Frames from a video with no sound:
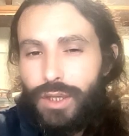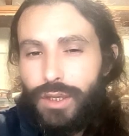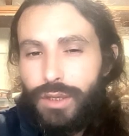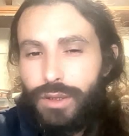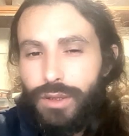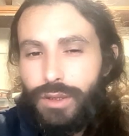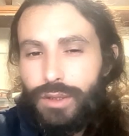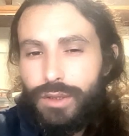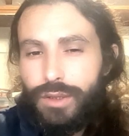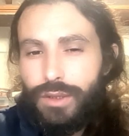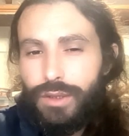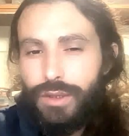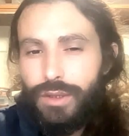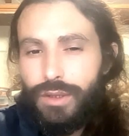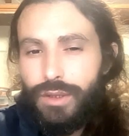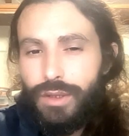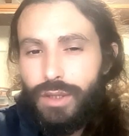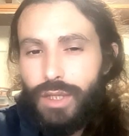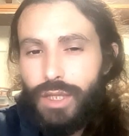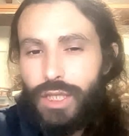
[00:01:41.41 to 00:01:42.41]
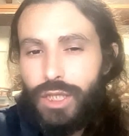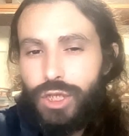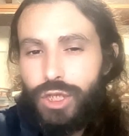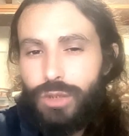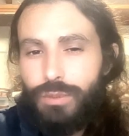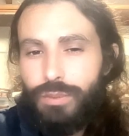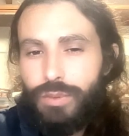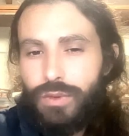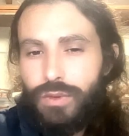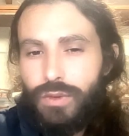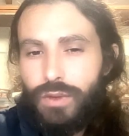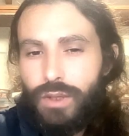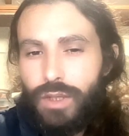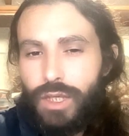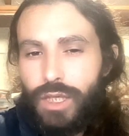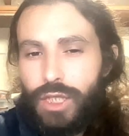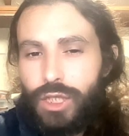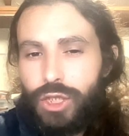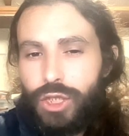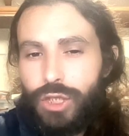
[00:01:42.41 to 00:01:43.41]
l'Egypte, euh, l'Égypte,
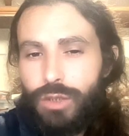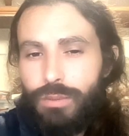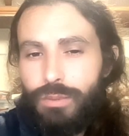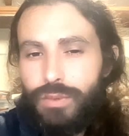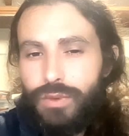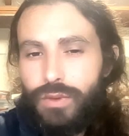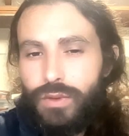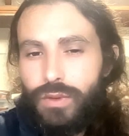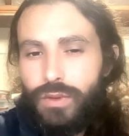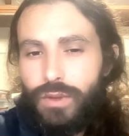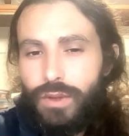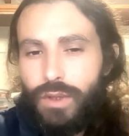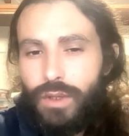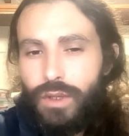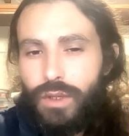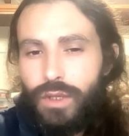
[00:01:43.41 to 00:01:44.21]
l'Égypte.